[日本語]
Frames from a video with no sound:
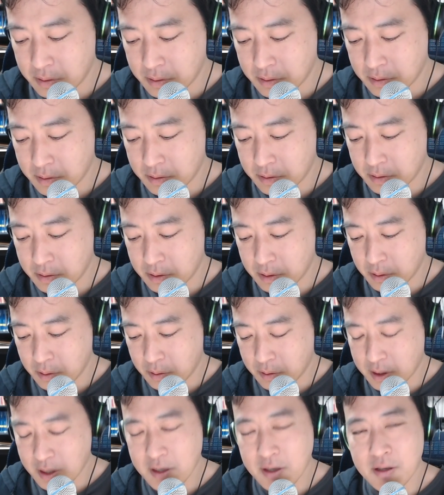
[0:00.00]
ずっと
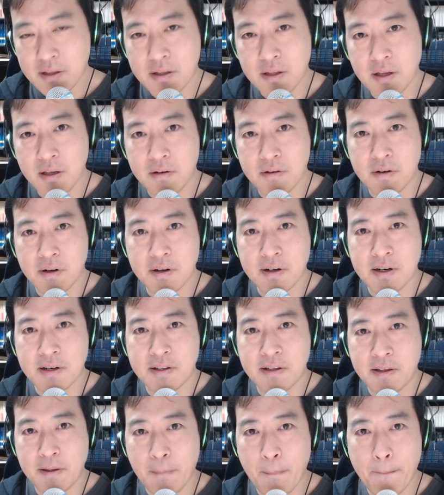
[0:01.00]
かけている中
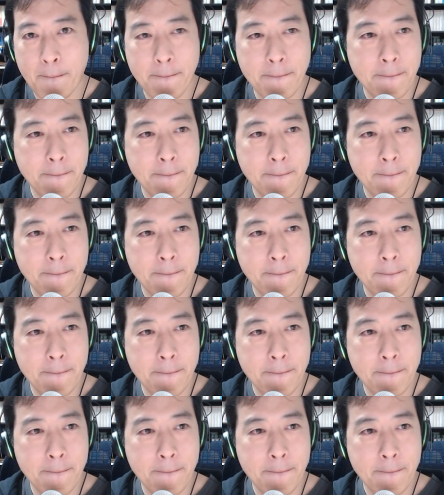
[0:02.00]
で